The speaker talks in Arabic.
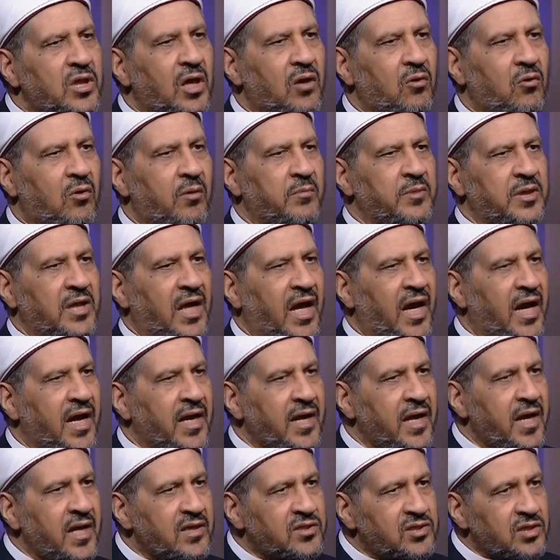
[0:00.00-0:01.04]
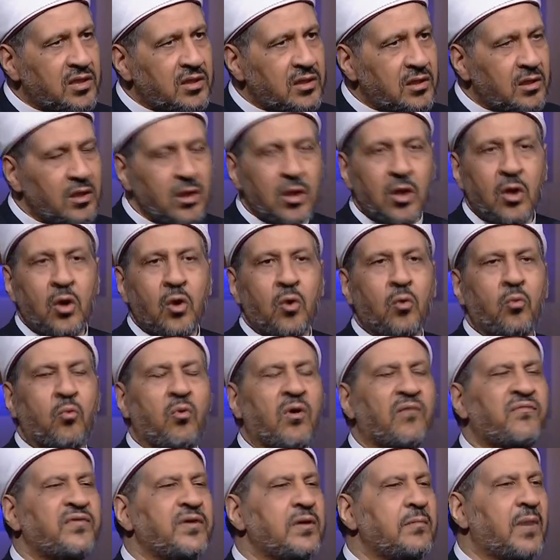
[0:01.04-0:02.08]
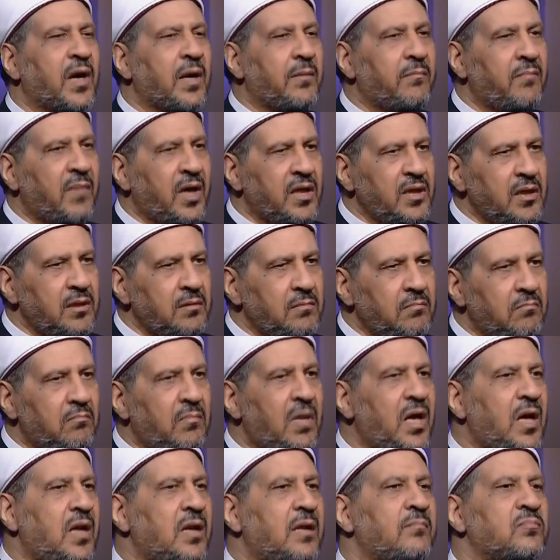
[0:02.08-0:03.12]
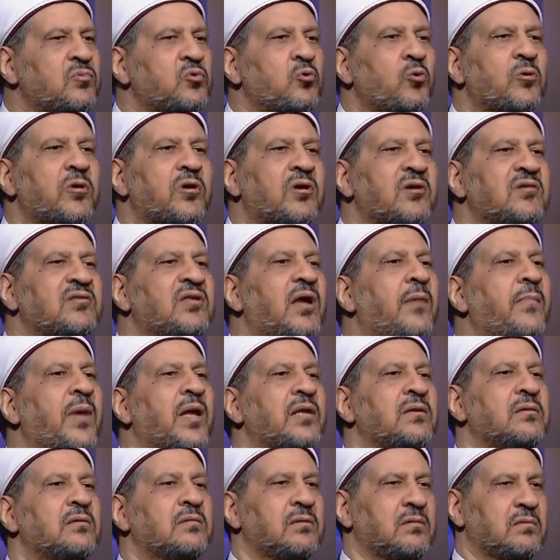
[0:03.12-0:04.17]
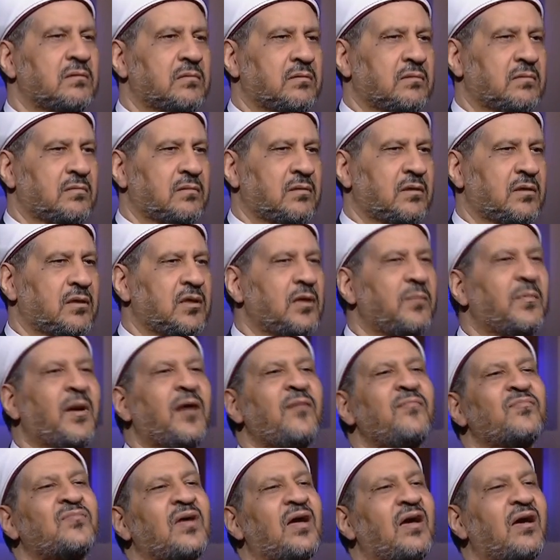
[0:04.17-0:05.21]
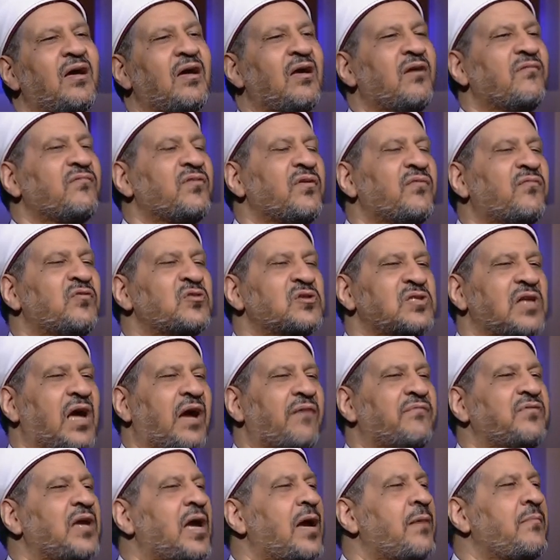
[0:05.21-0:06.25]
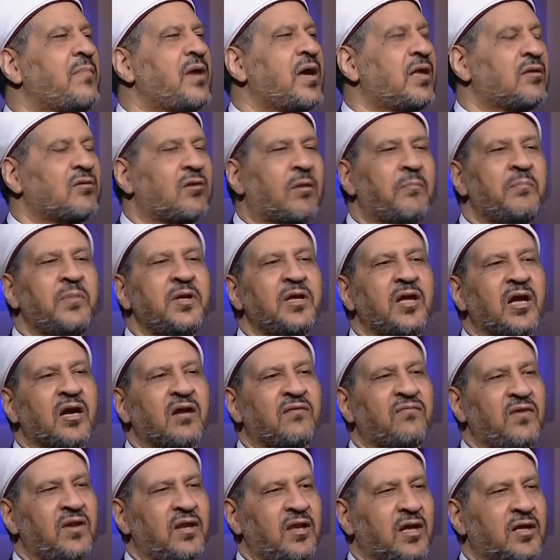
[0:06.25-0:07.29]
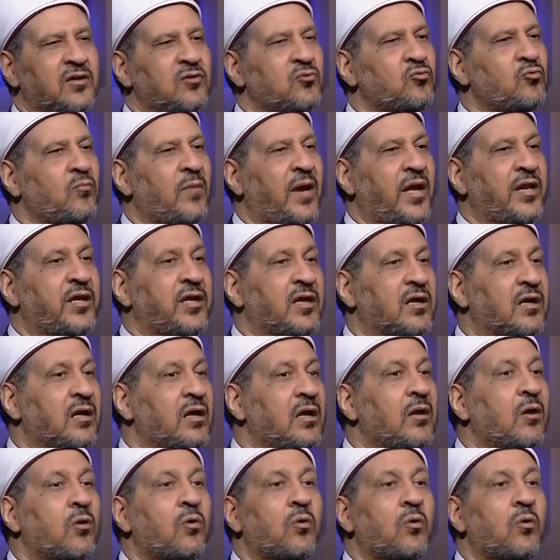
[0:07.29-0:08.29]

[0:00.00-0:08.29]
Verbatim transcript: ومن حياتك وفي مامن ما لم ترق دما يبقى مم. انت في فسحه في امان ربنا يغفر لك يتوب عليك سواء